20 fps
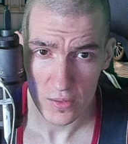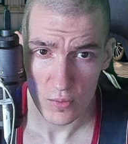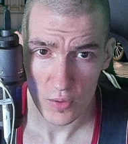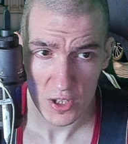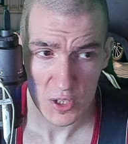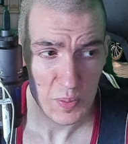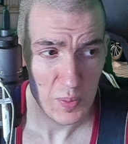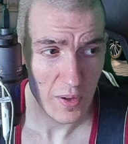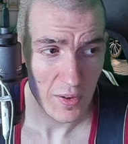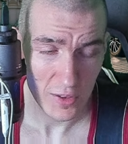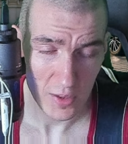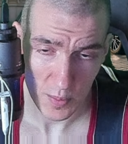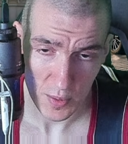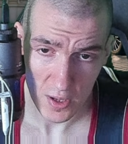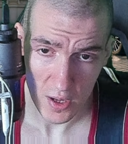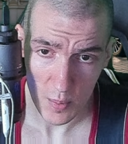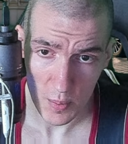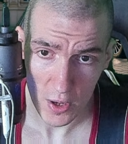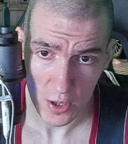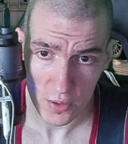2,5
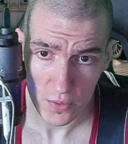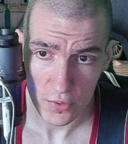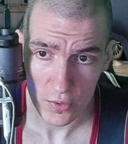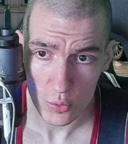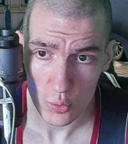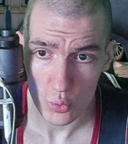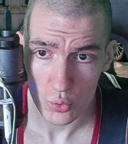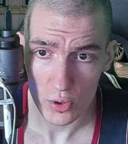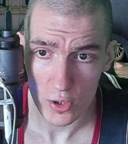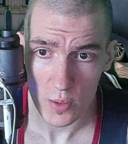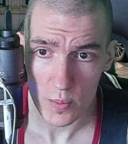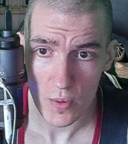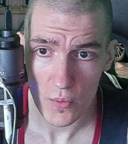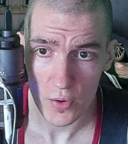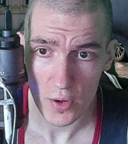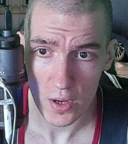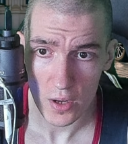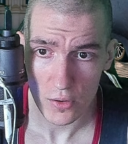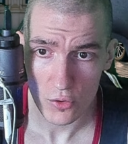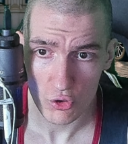мегабайта в секунду, либо
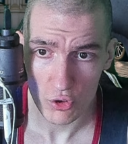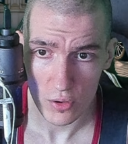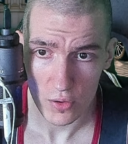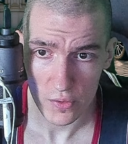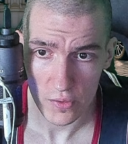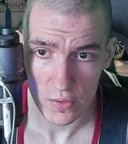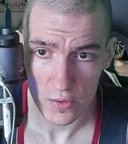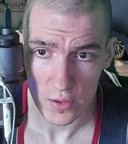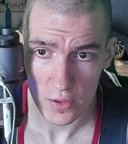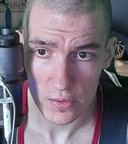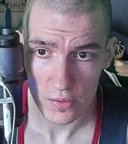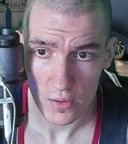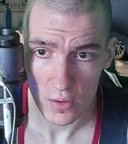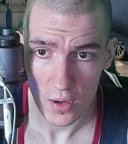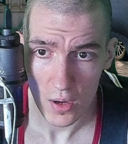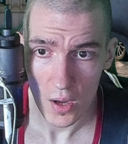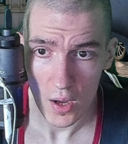вариант через диск